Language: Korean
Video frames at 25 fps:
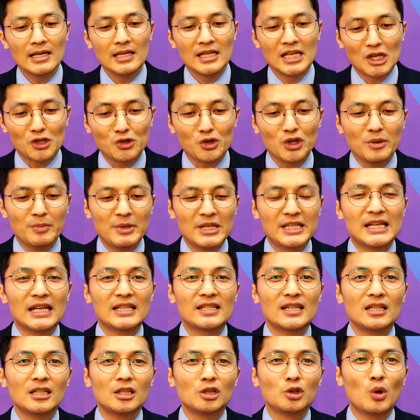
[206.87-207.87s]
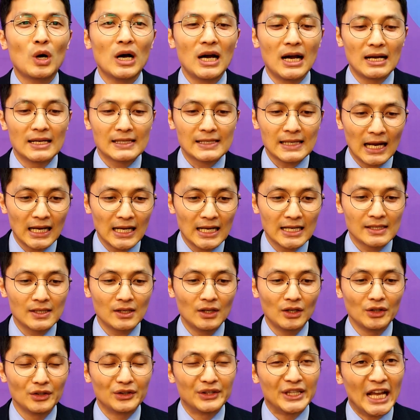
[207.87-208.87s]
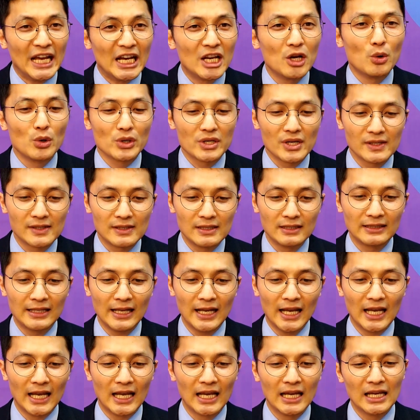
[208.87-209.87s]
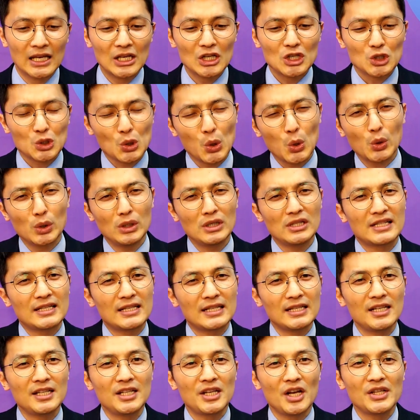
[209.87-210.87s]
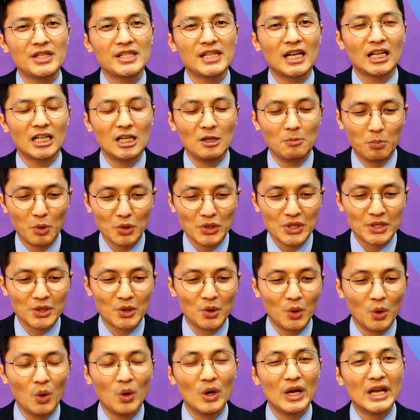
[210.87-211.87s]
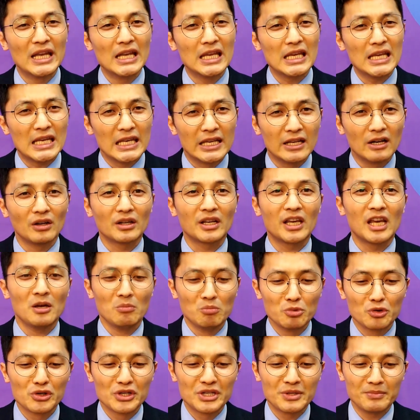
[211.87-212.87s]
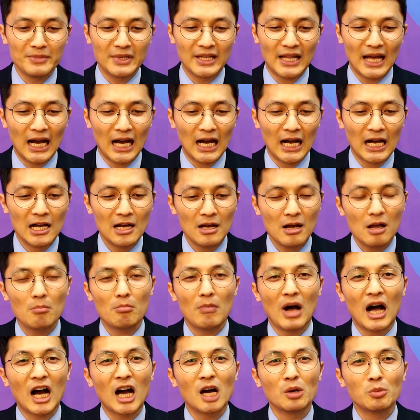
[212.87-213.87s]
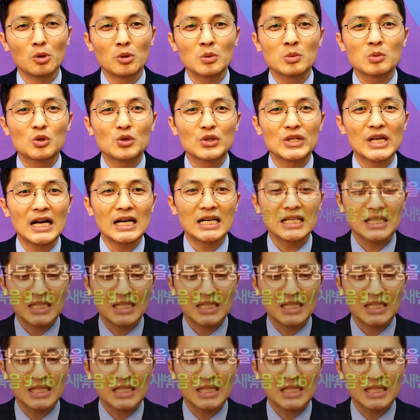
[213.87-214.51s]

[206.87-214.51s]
예수님이 제자들과 산에서 내려오셨을 때 초를 치는 현장을 보시고 이렇게 물으십니다. 마가복음 9장